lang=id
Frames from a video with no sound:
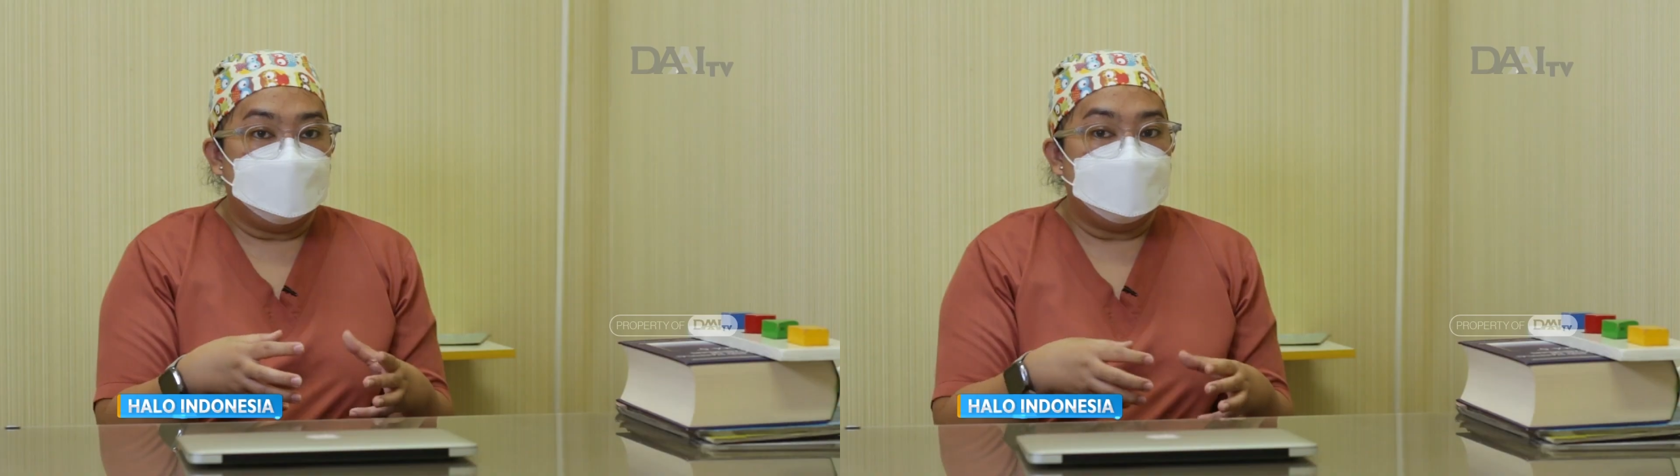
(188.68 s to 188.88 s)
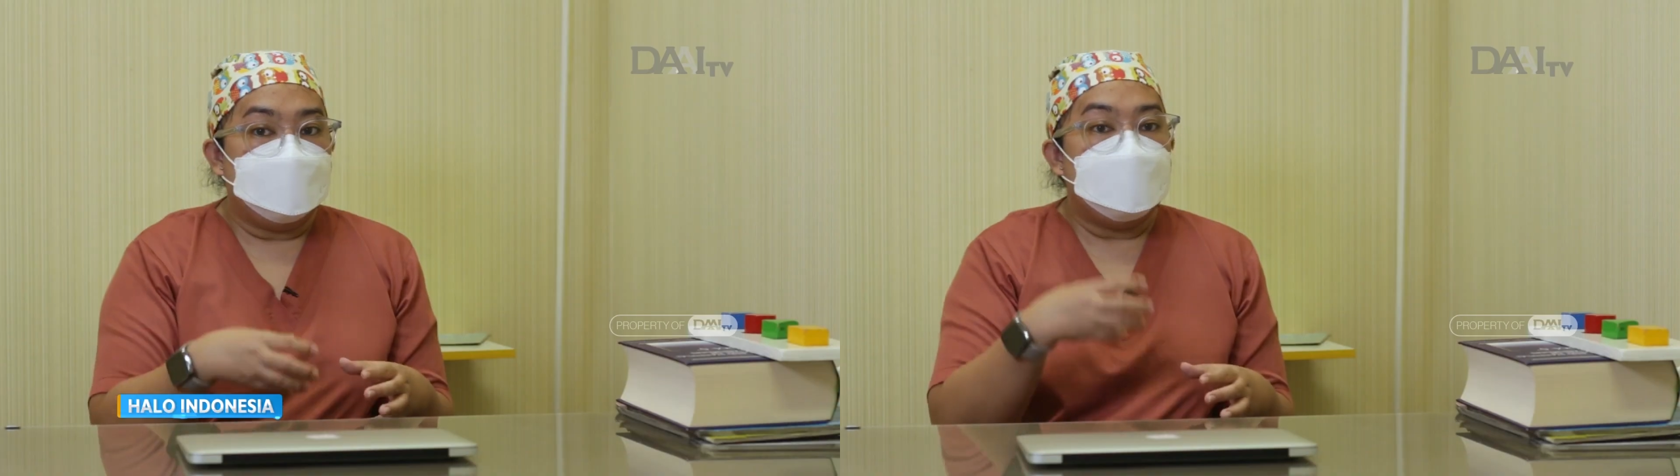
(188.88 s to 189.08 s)

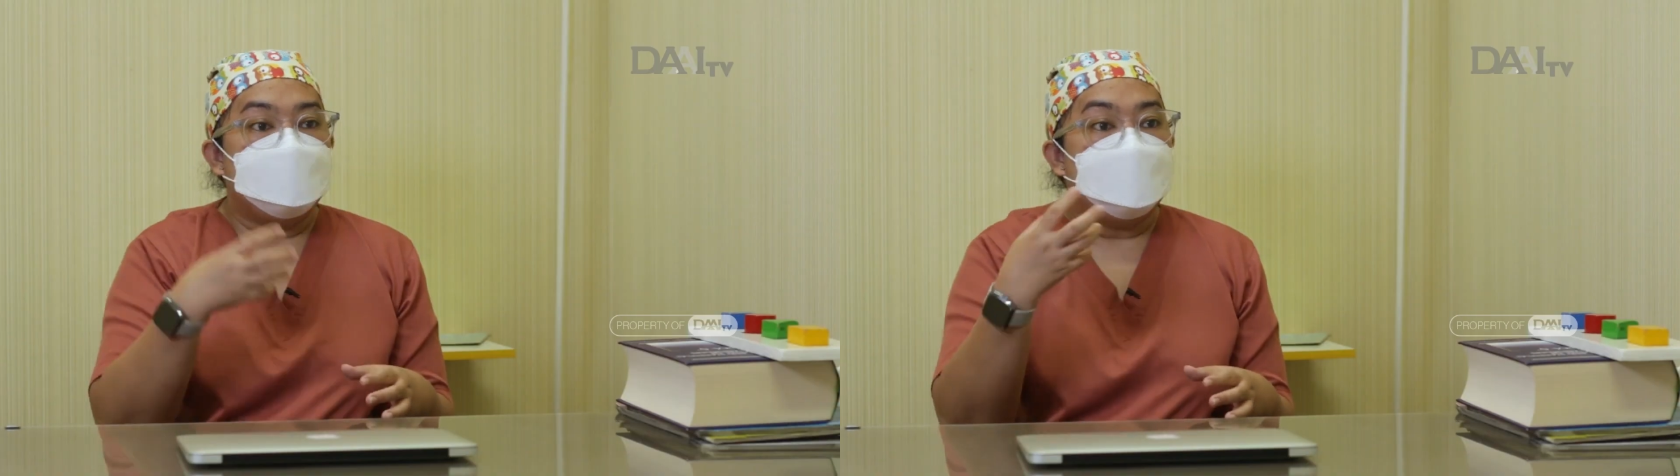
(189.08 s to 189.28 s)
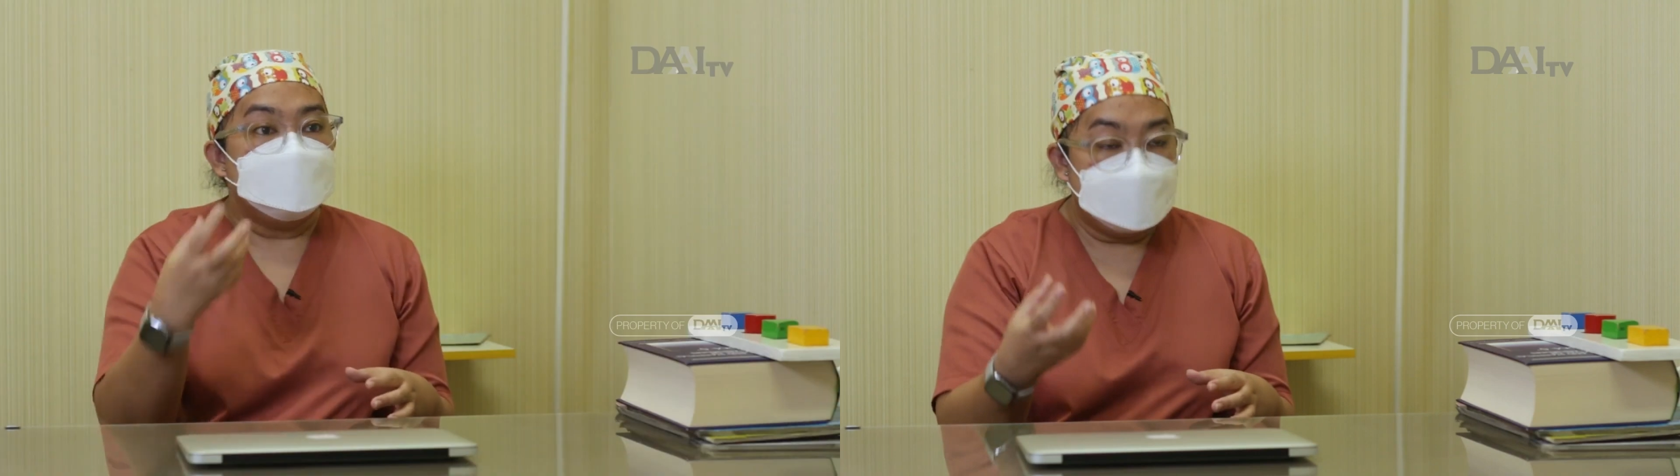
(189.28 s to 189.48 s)
mengalami
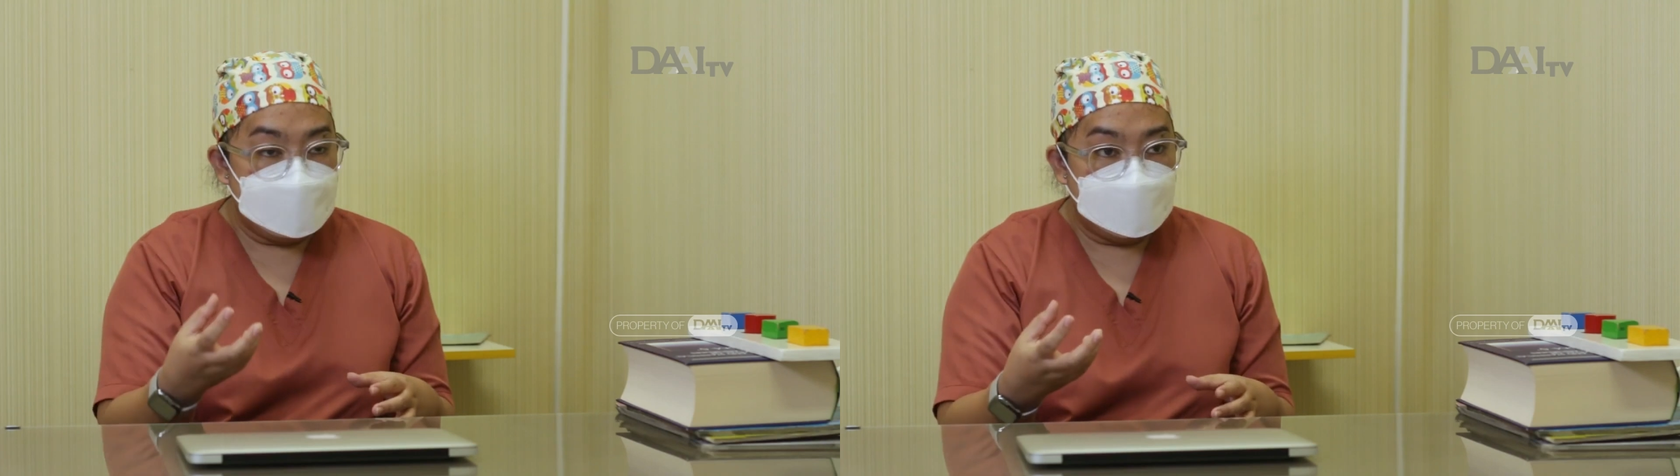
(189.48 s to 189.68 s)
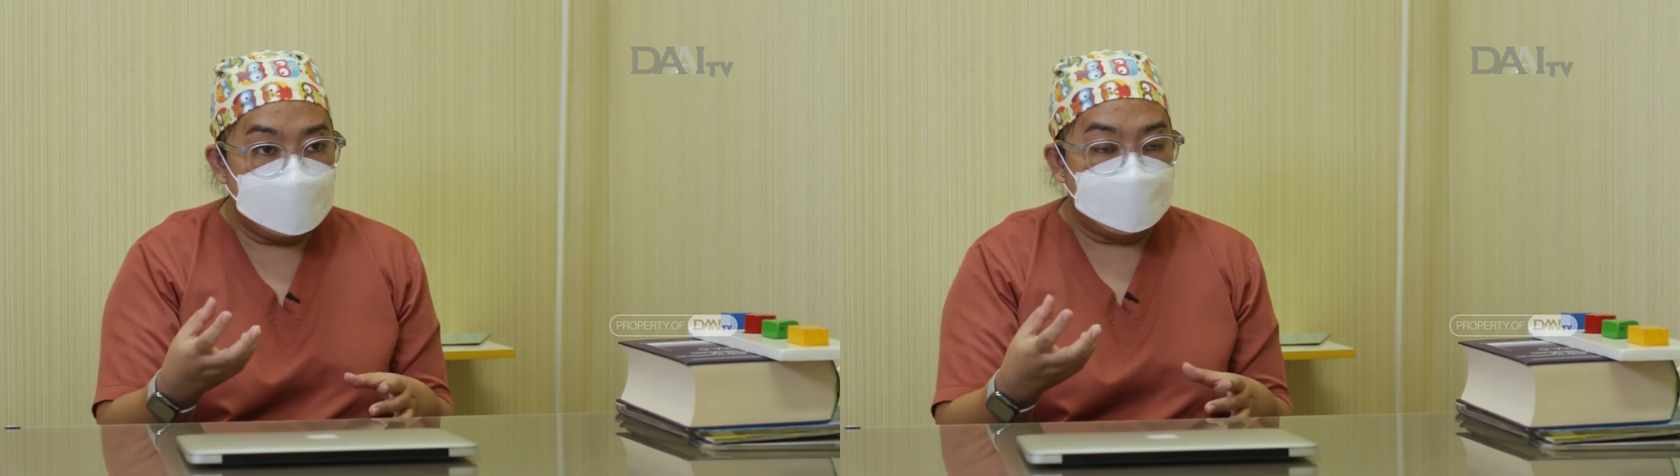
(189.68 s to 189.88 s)

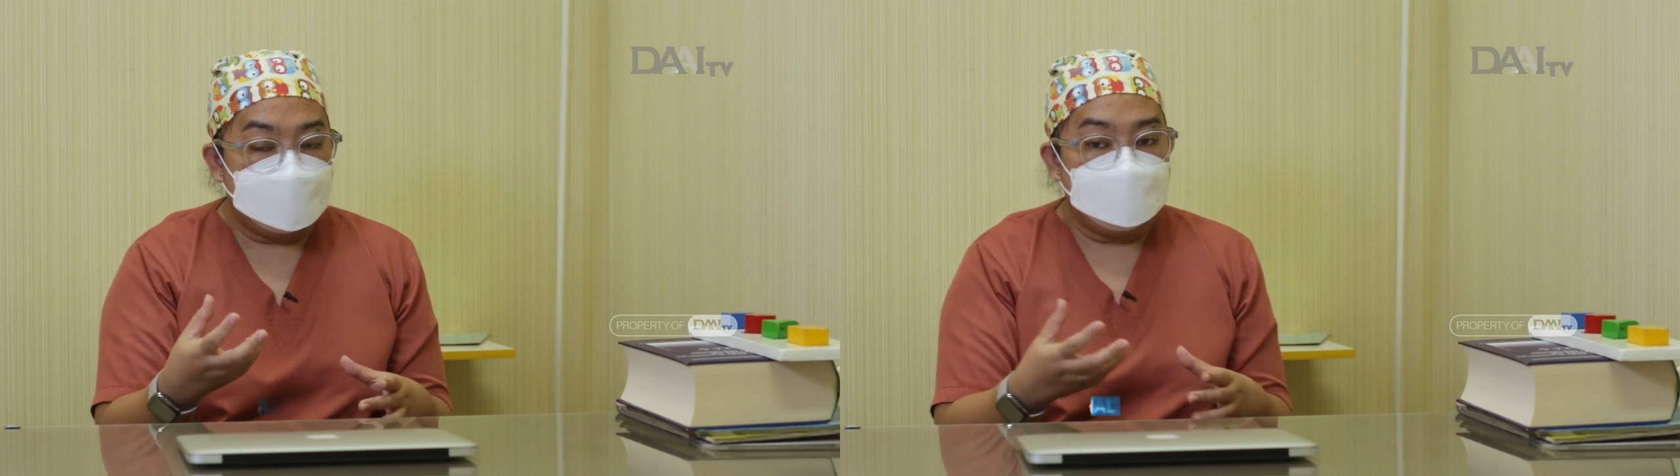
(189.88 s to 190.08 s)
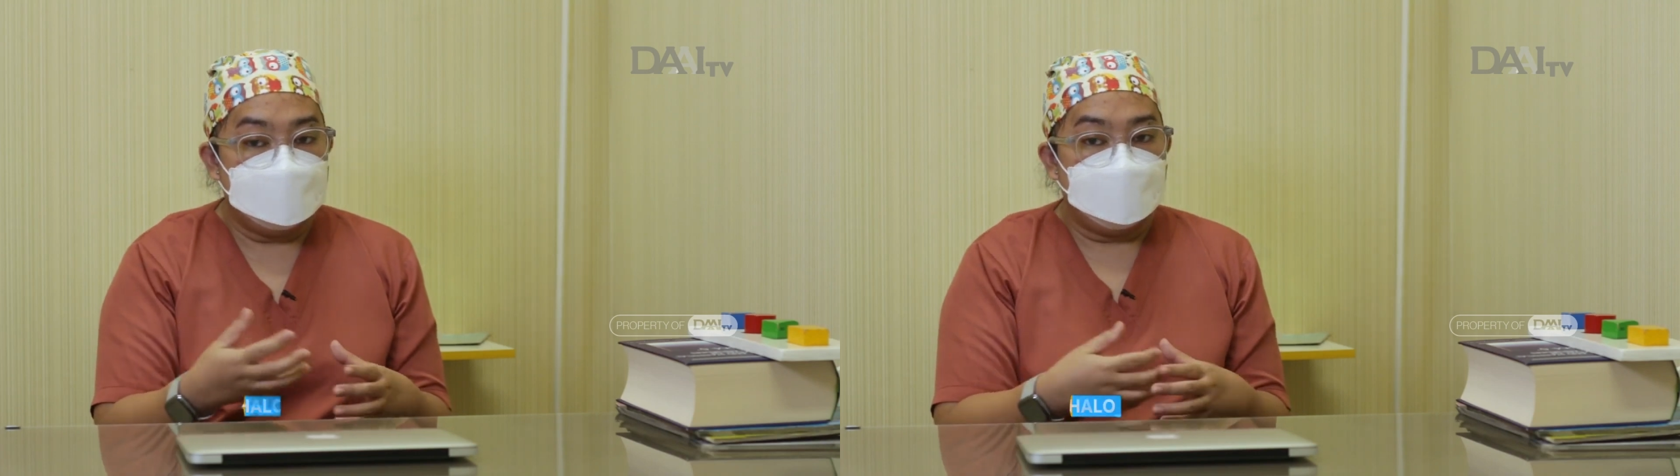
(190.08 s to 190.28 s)
masalah
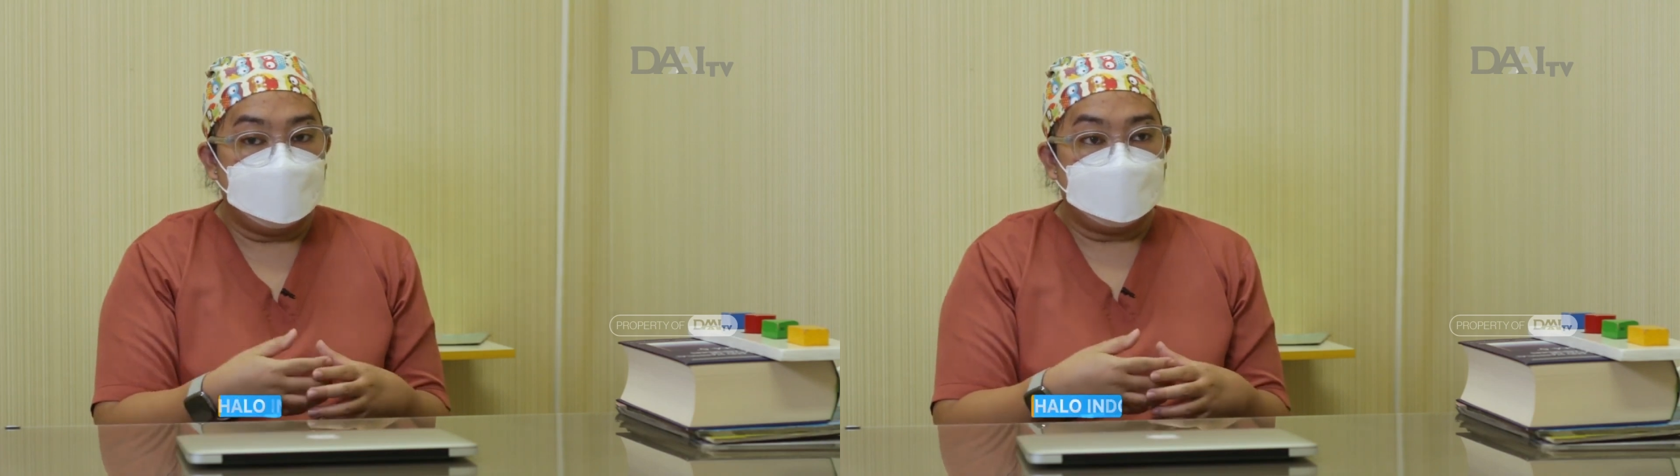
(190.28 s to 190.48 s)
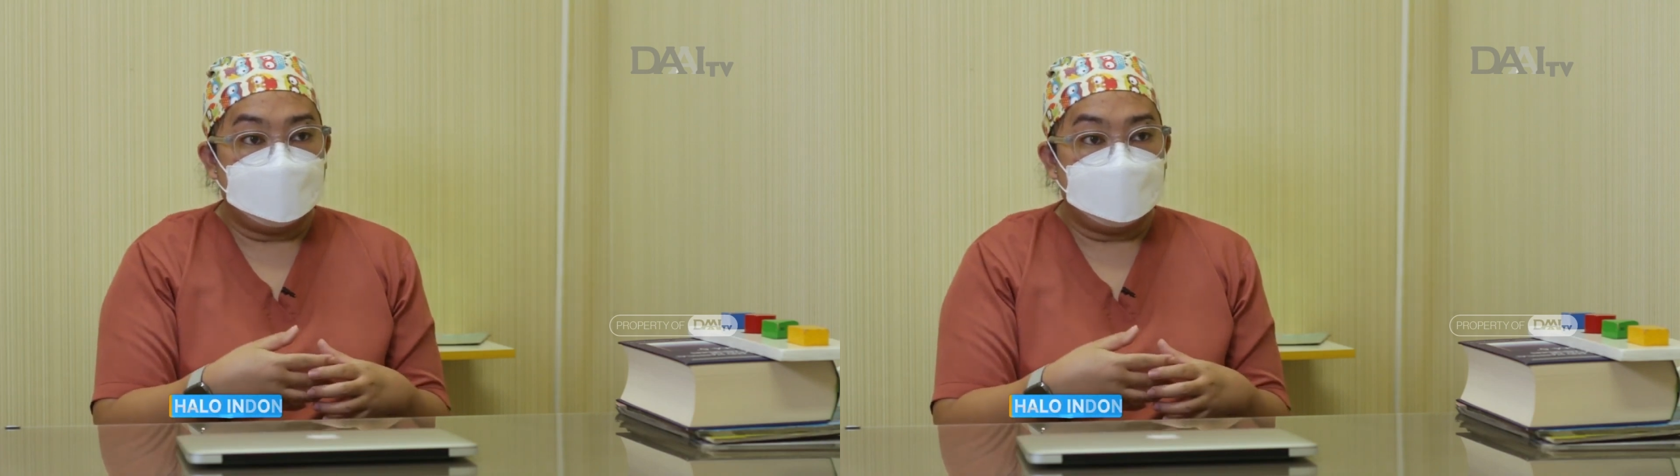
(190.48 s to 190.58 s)
pada